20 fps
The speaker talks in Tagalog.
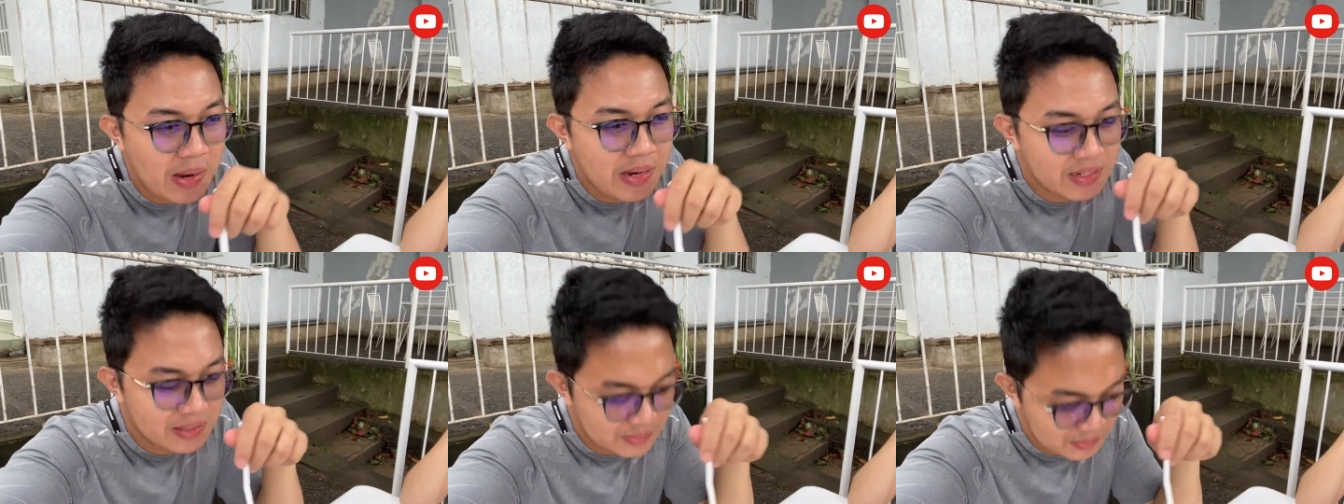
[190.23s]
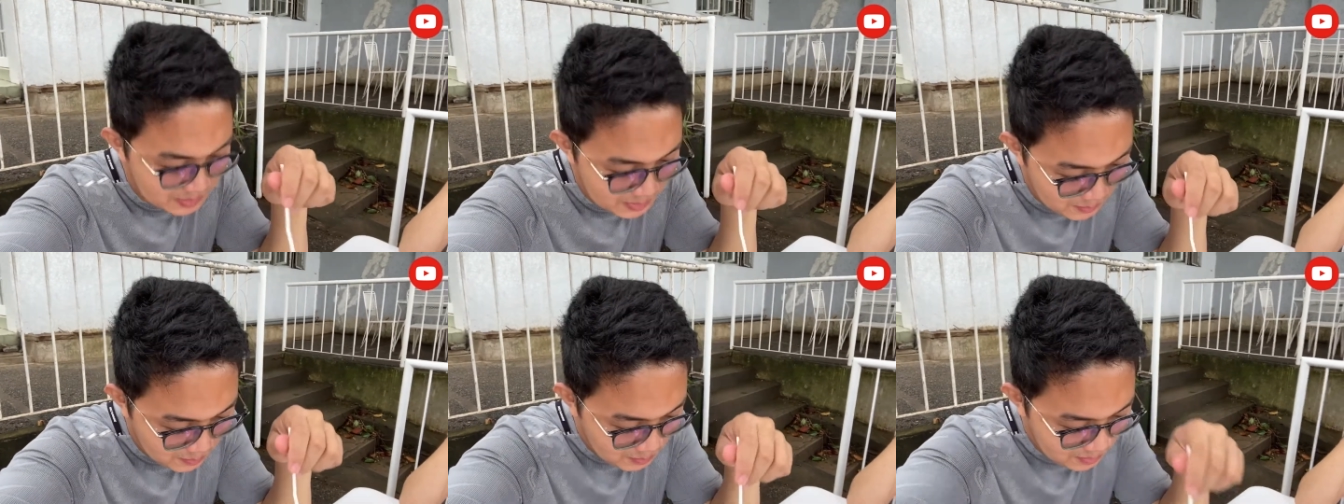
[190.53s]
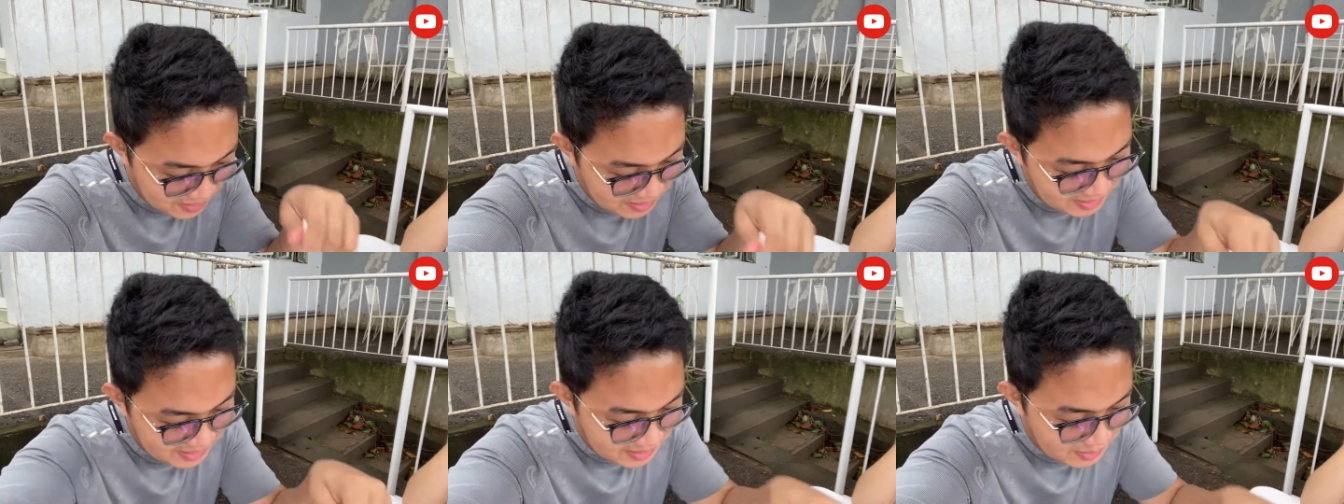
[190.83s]

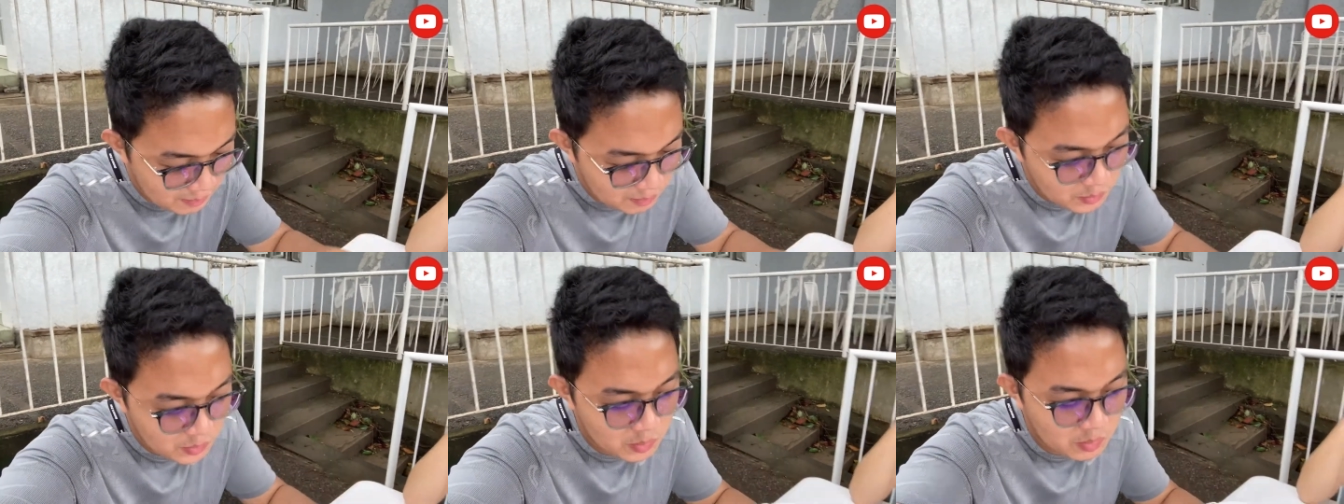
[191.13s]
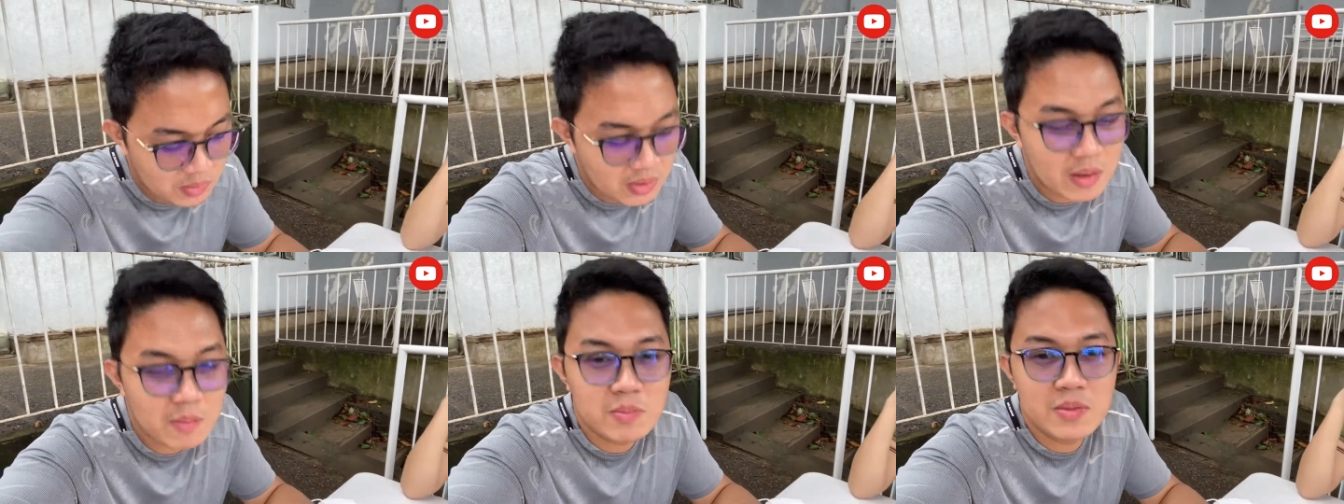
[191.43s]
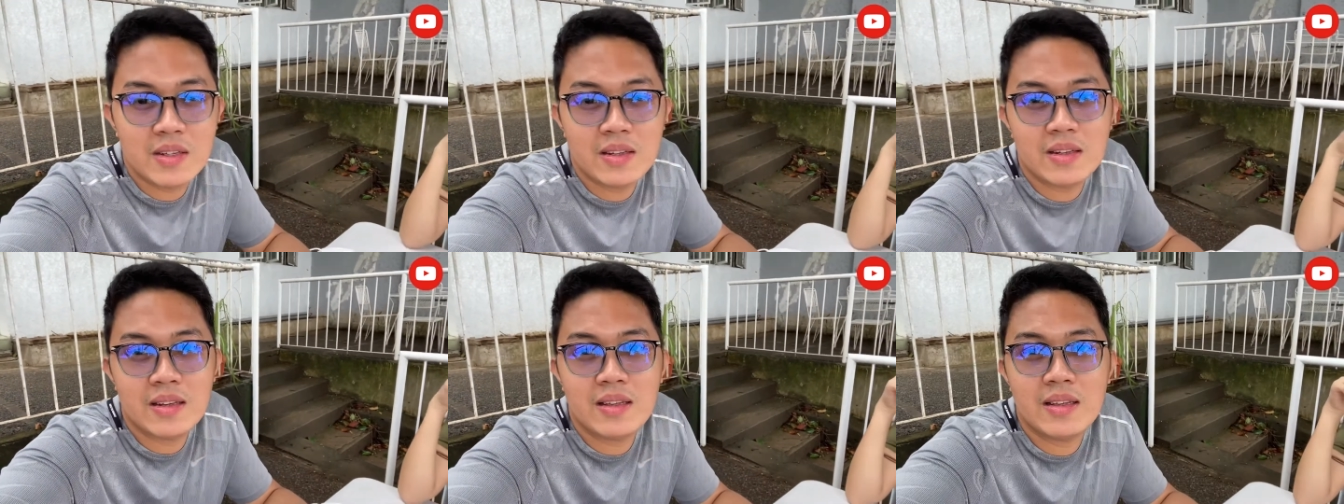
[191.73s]
yung
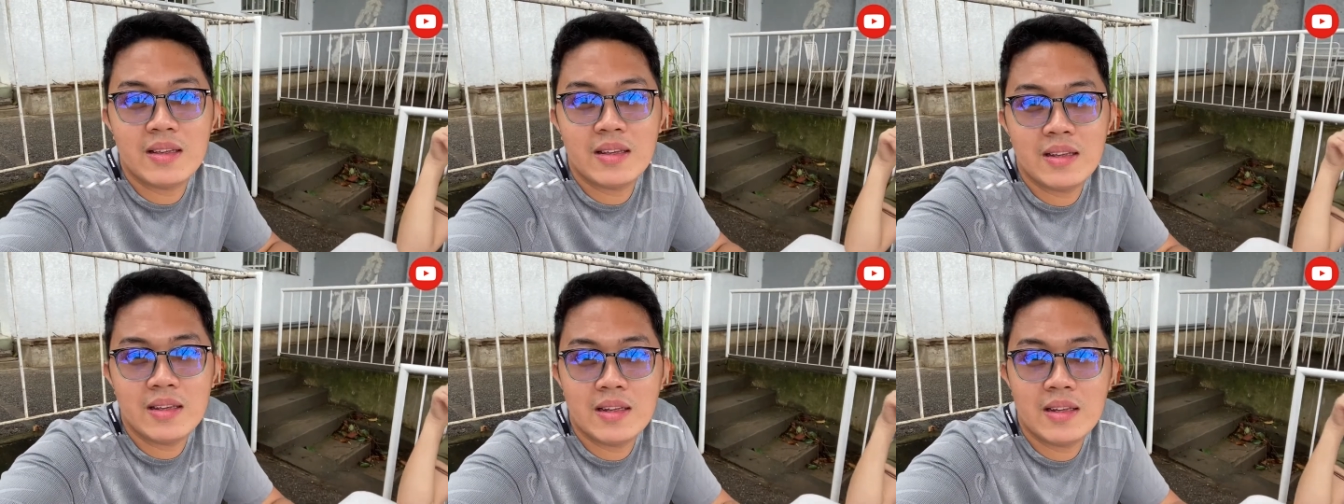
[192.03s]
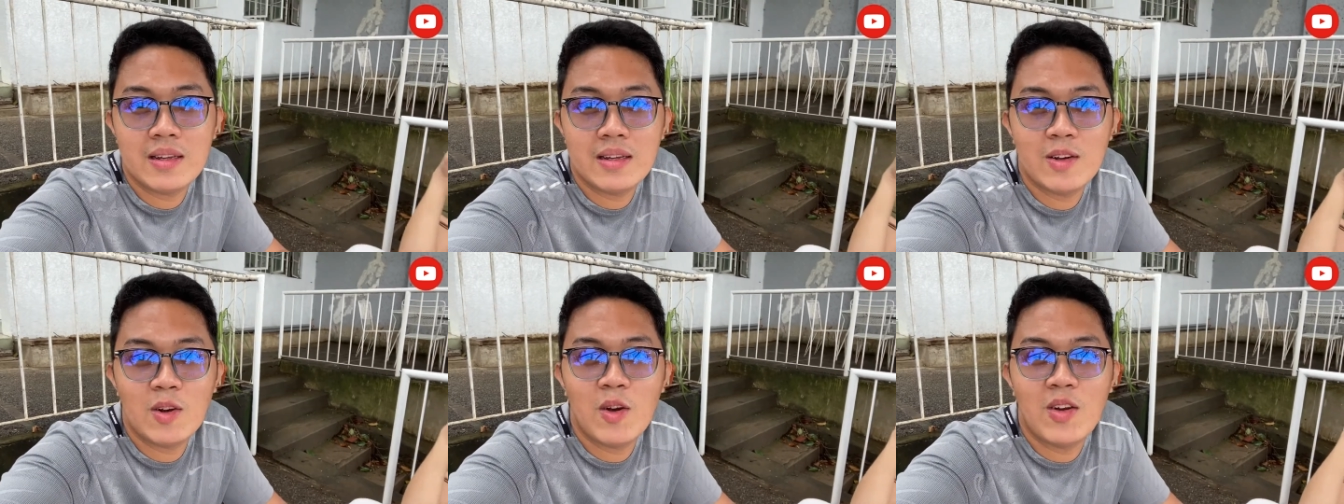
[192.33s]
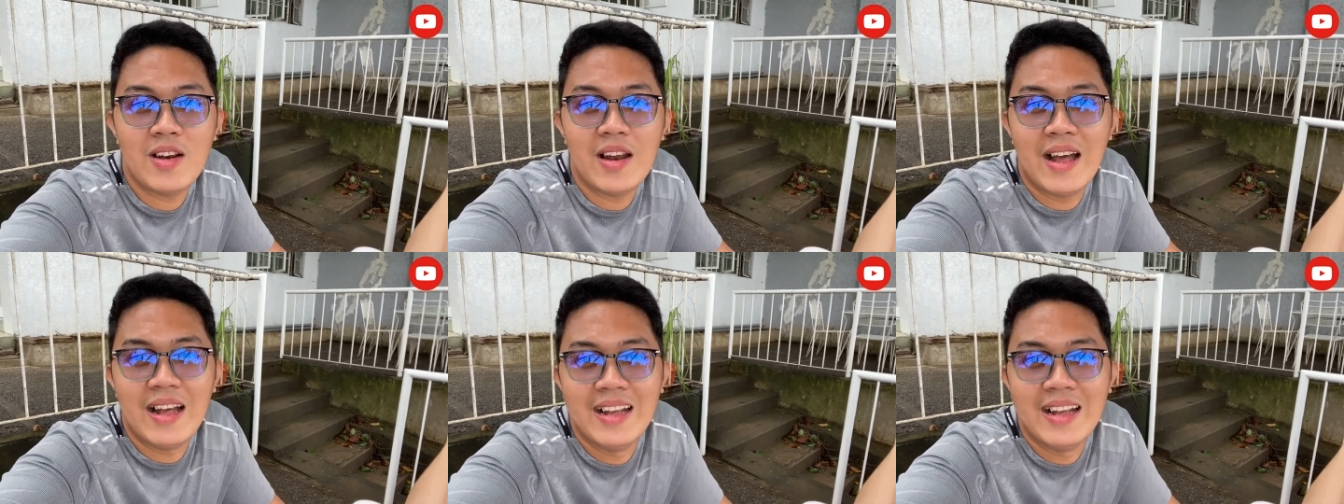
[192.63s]
tapsi ni Lola.